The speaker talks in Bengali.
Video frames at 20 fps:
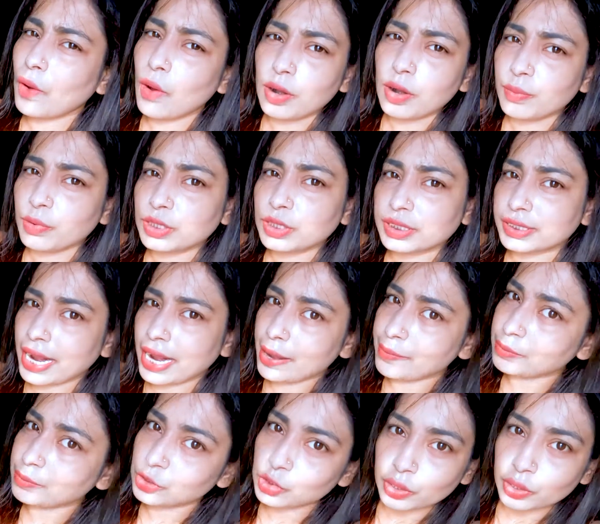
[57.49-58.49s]
অলমোস্ট
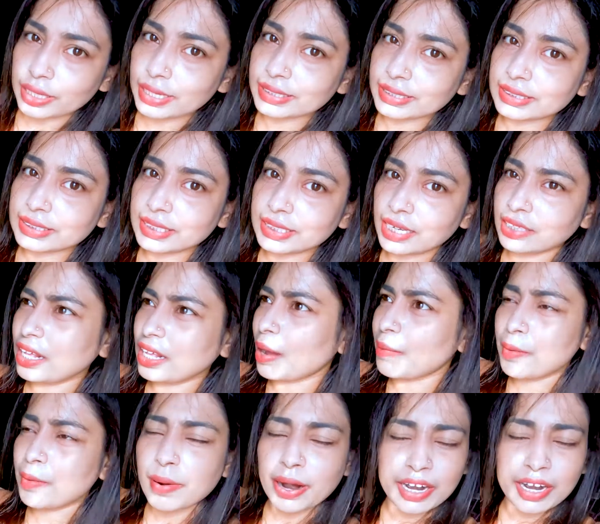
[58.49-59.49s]
টাইম চলে এসছে তো
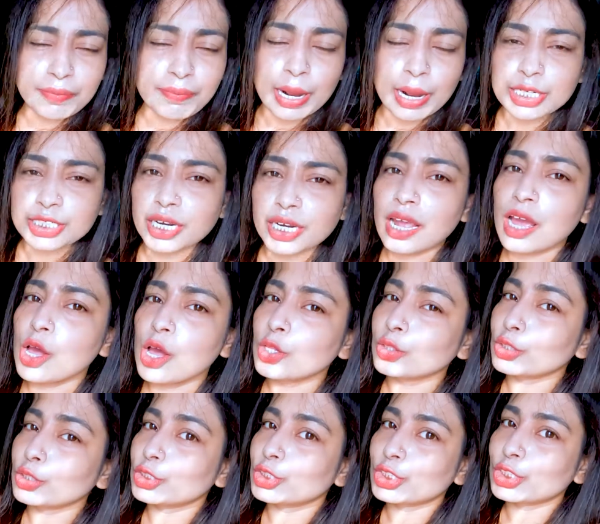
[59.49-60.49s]
আমার বাড়ির পাশে
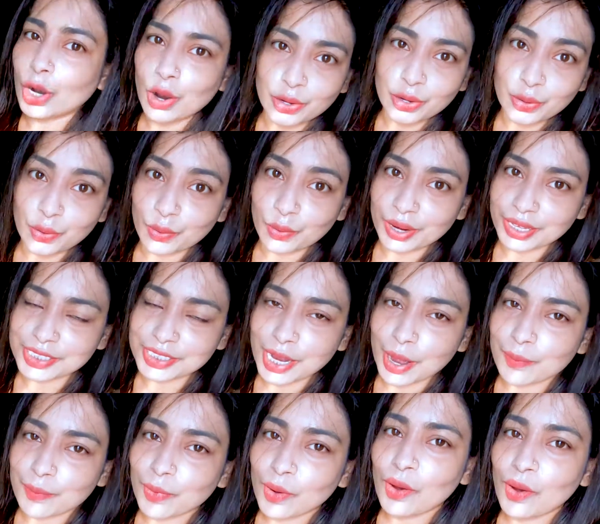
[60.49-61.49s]
তো ঝট করে
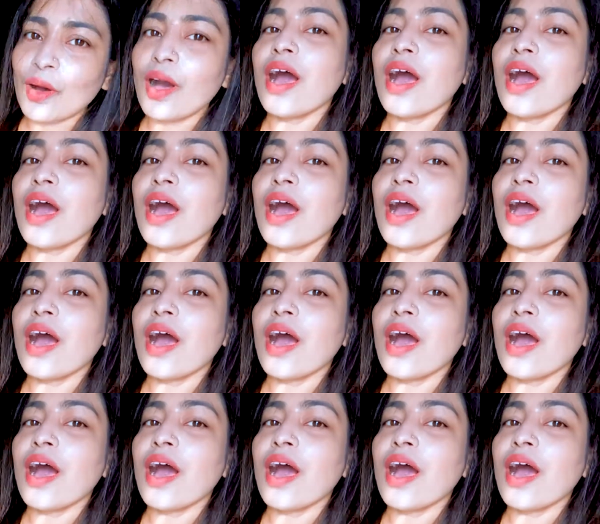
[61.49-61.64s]
যাব